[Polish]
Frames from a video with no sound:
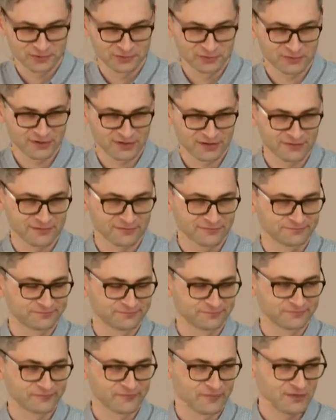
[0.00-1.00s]
które,
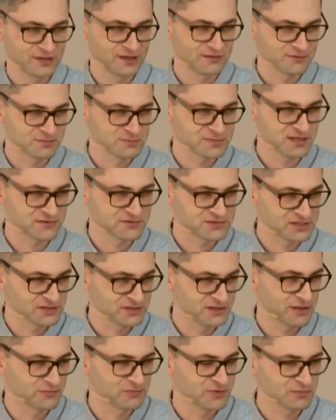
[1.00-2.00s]
nie wiem, zawsze
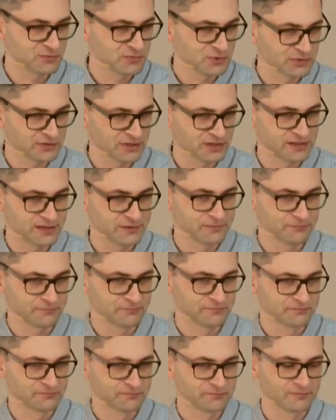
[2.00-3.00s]
dla mnie było takim
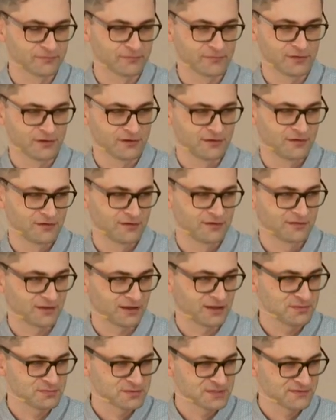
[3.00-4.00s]

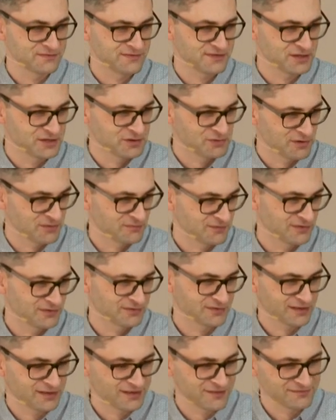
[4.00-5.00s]
takim zwykłym. No
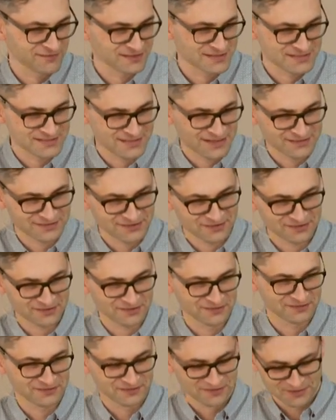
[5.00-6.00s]
takie wersety,
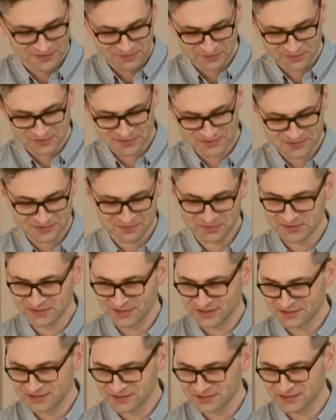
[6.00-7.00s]
które sobie
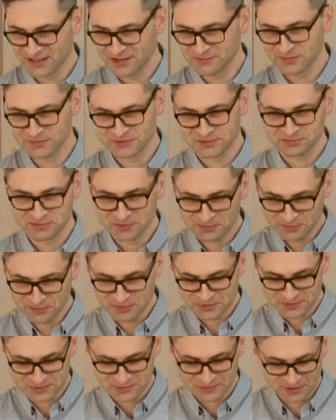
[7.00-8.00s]
tak czytamy, żeby po
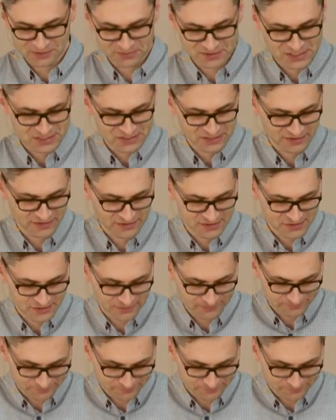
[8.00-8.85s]
prostu je przeczytać.